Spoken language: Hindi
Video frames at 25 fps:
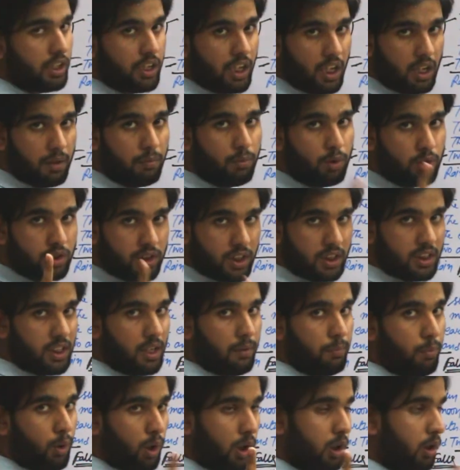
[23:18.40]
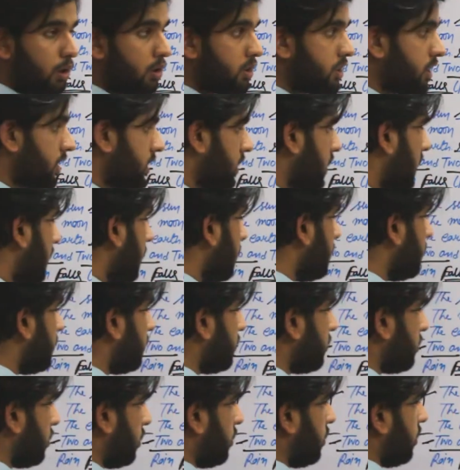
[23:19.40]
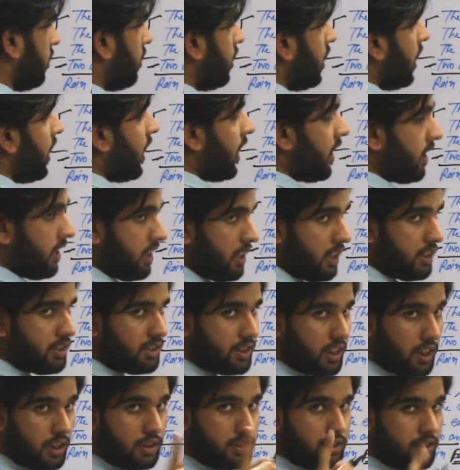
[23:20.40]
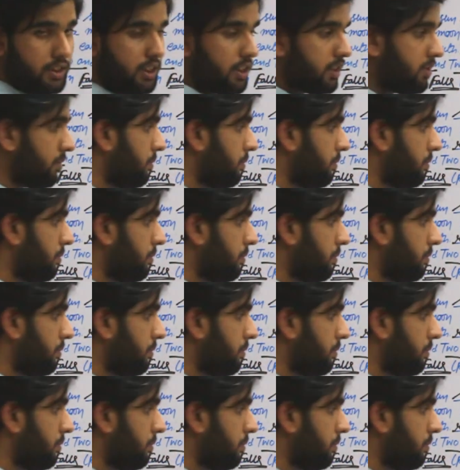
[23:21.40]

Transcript: गर्म हो जाता है बॉयल हो जाता है सौ हंड्रेड सेल्सियस